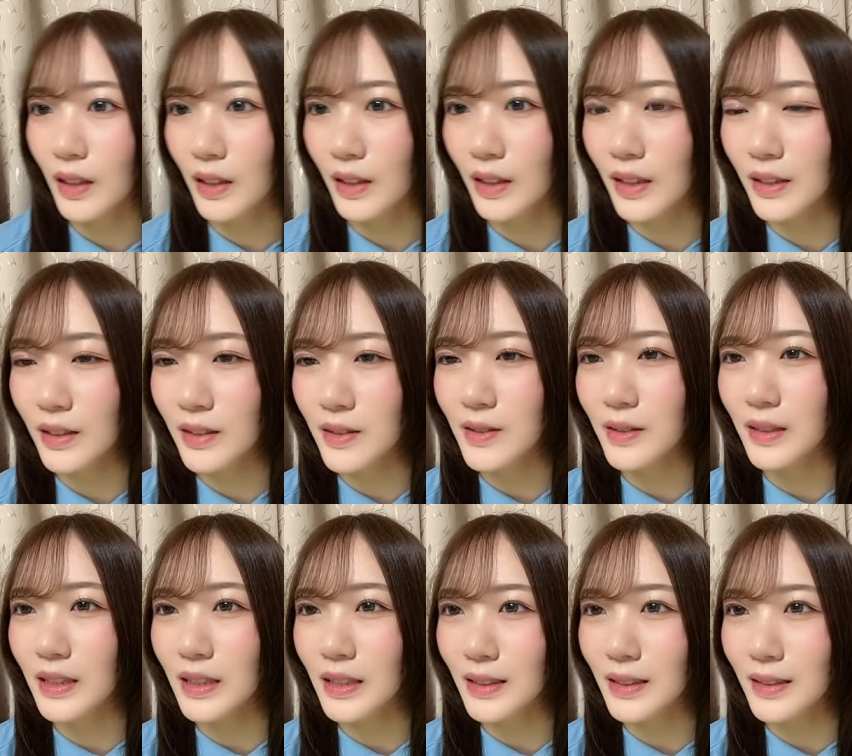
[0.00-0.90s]
げかつ
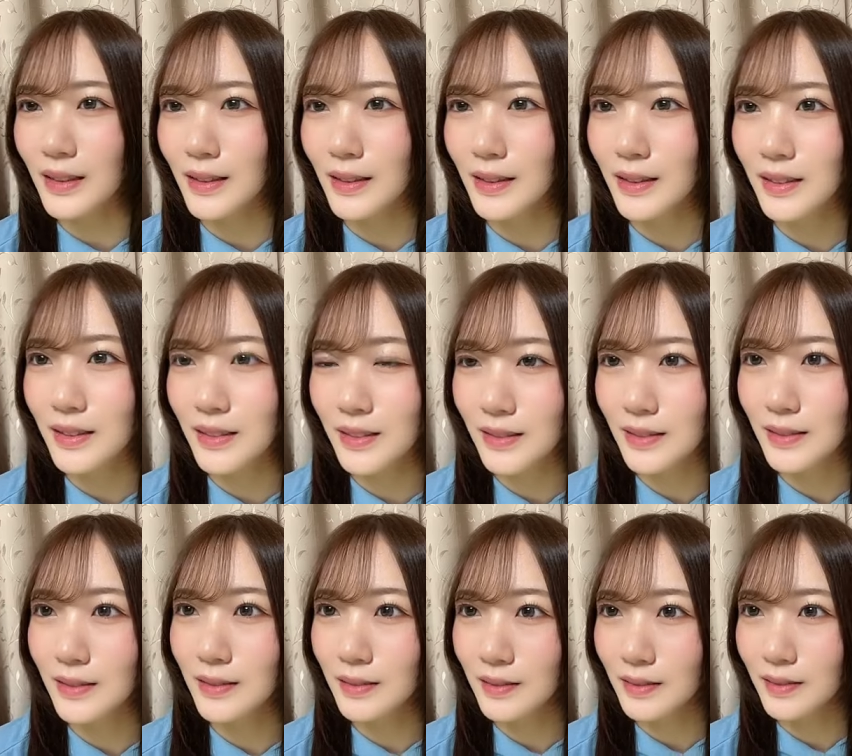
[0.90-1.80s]
ぎ
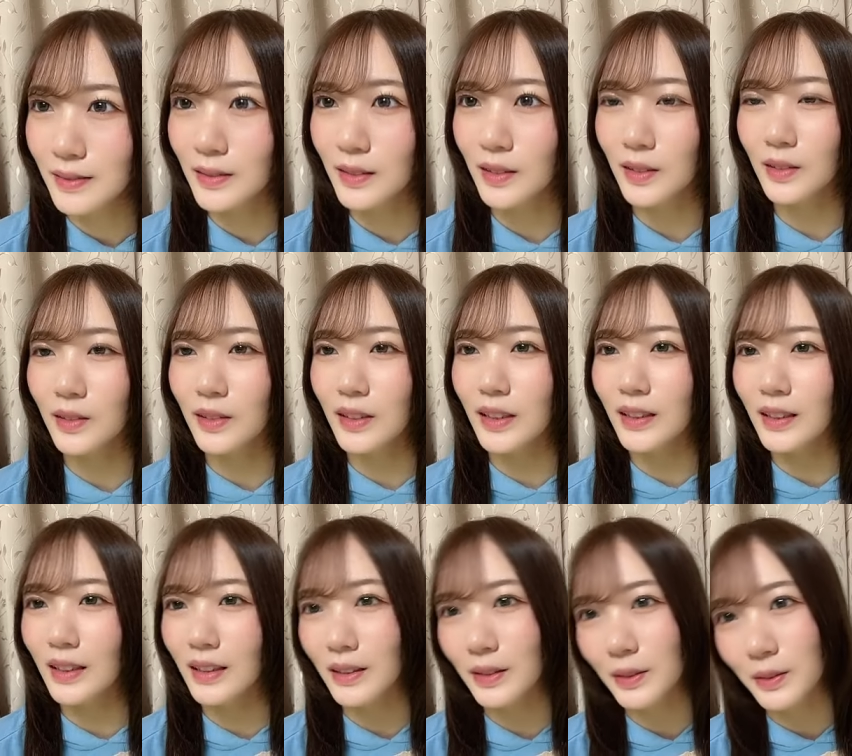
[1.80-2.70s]
ごき
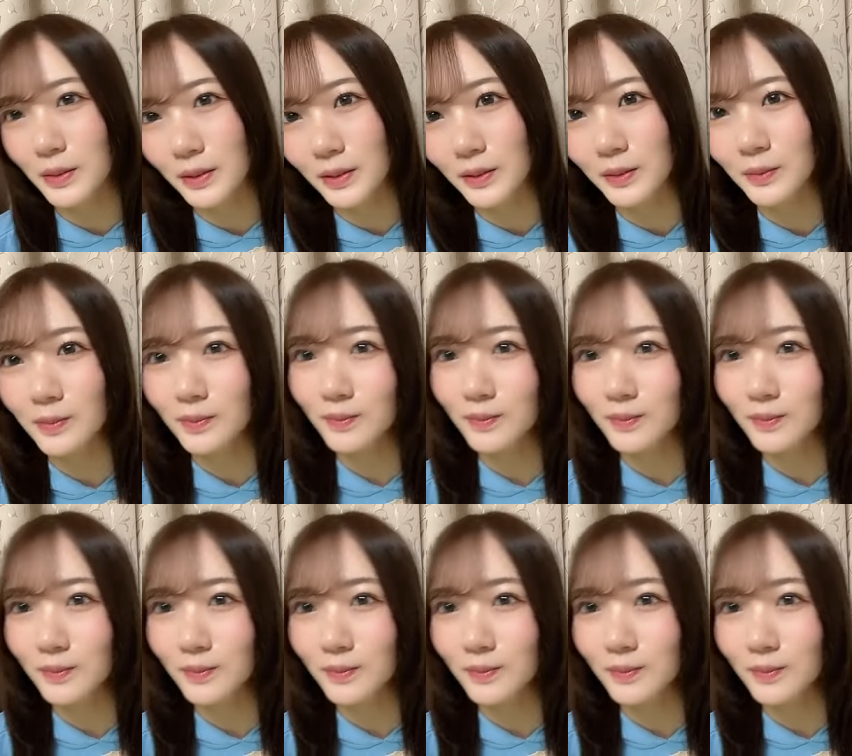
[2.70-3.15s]
げんよう